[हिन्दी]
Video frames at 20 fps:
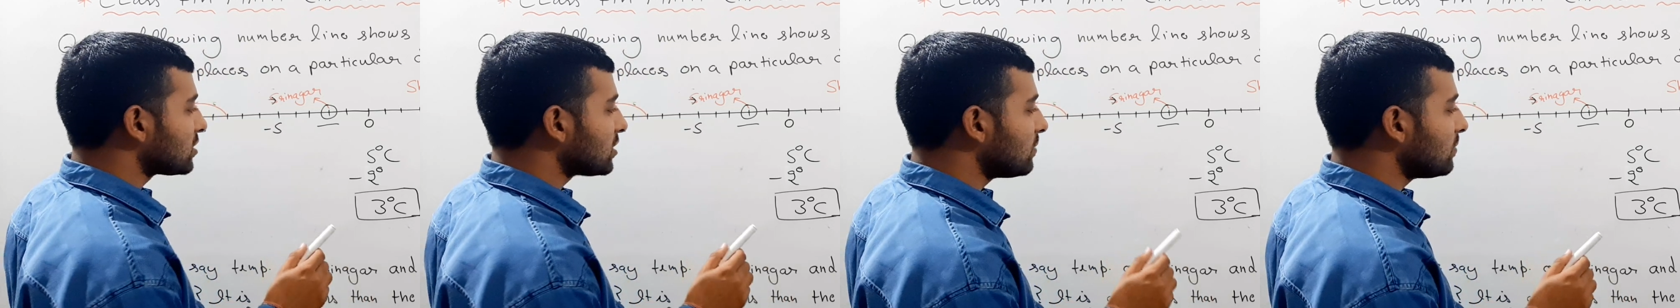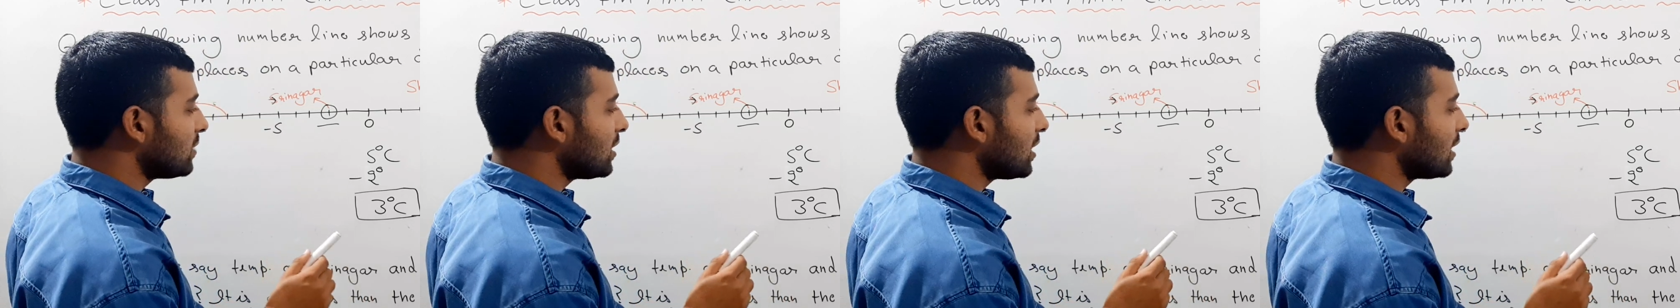से
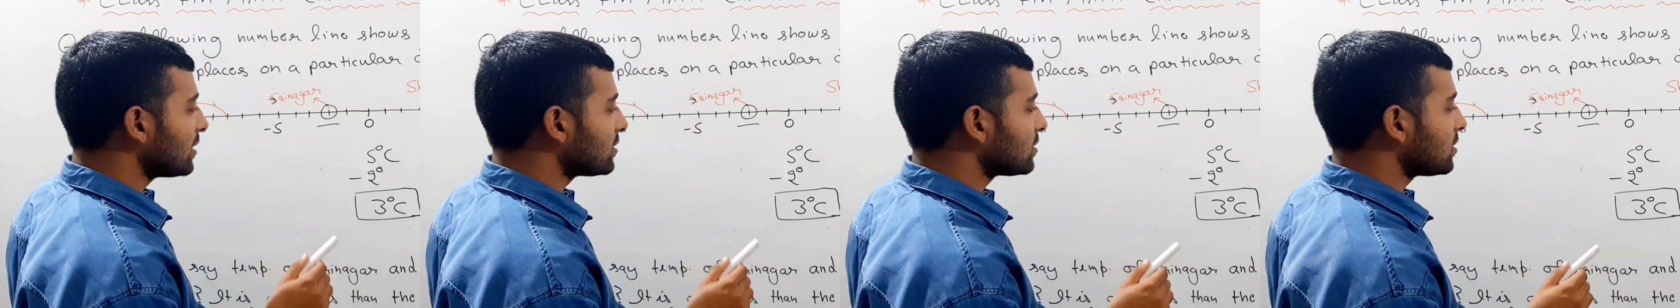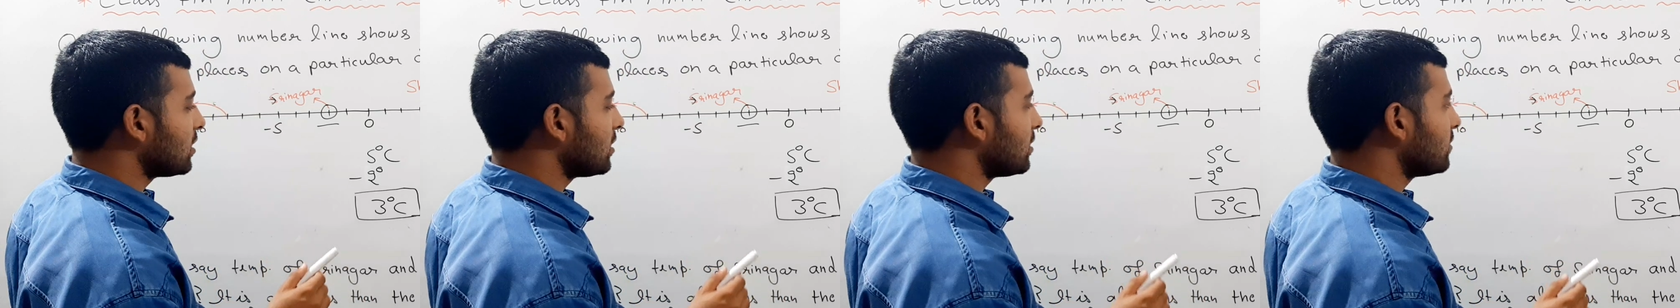भी
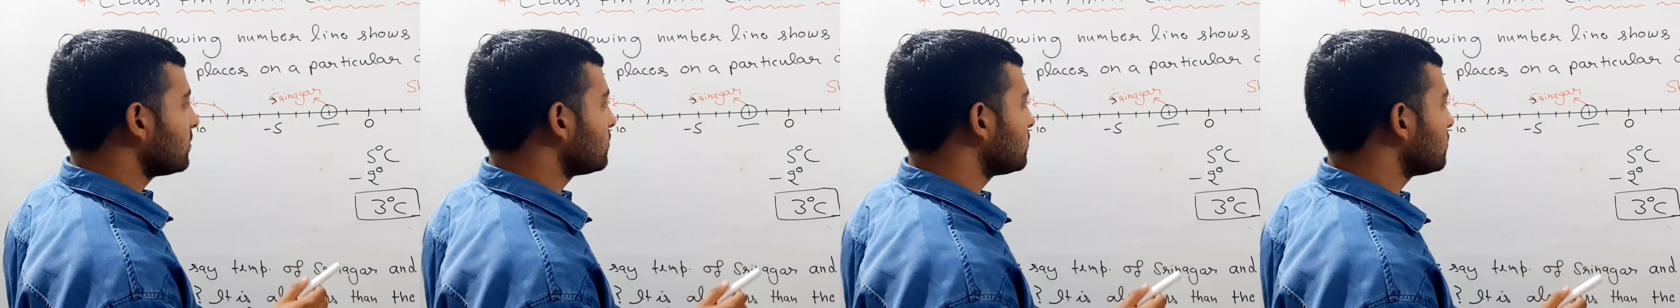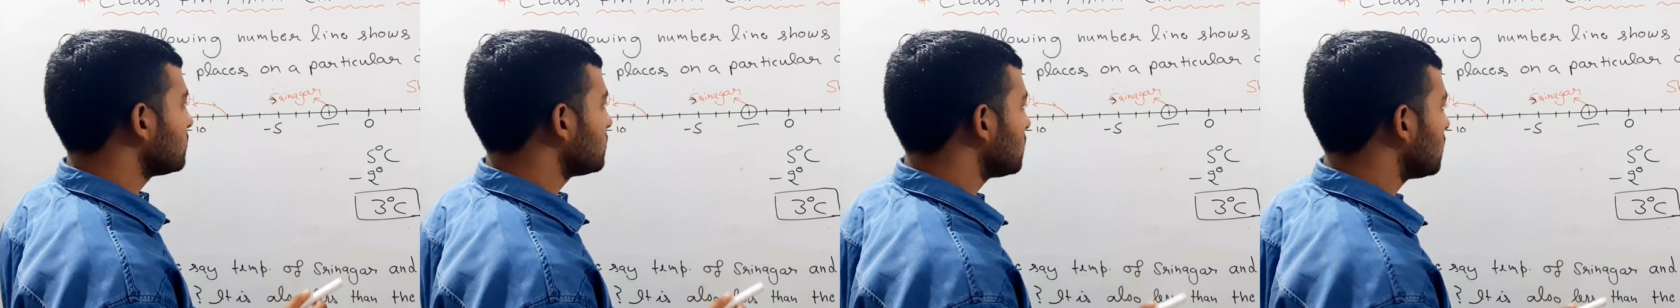लेस है
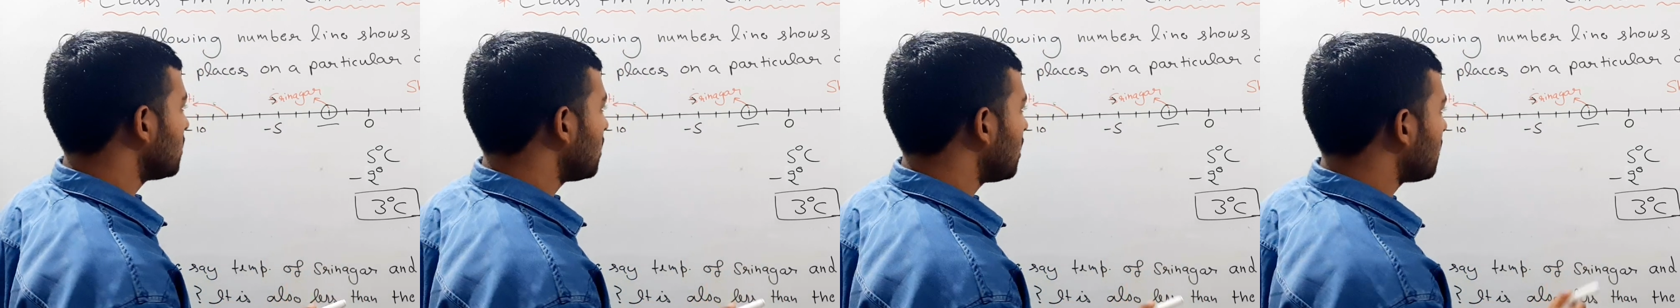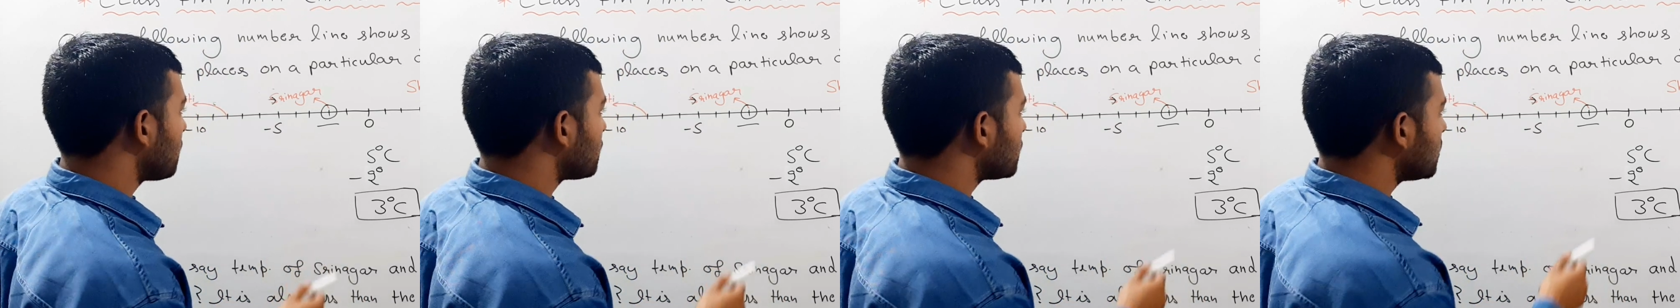
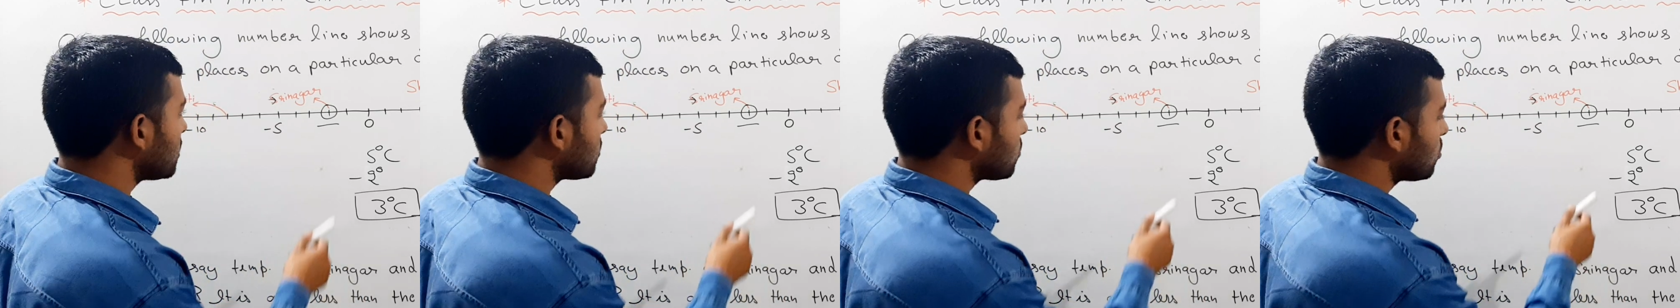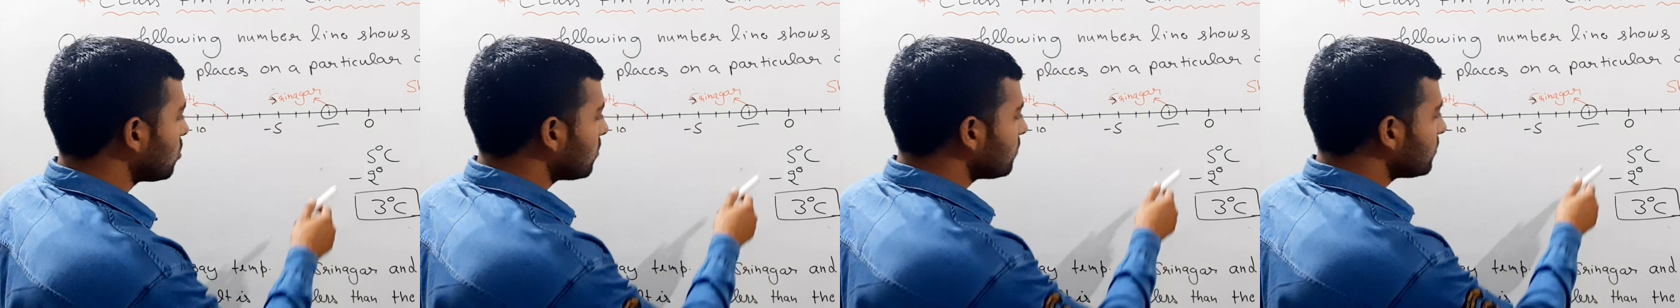आप
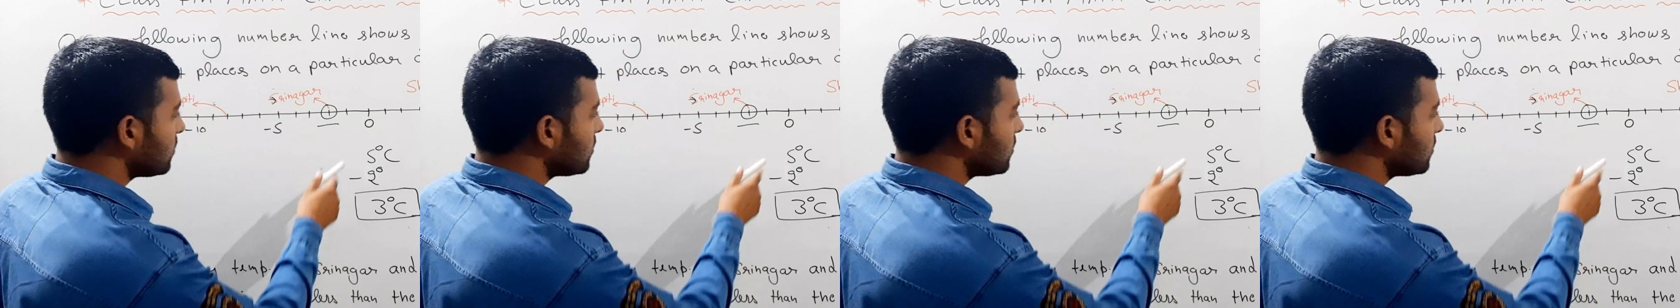देखो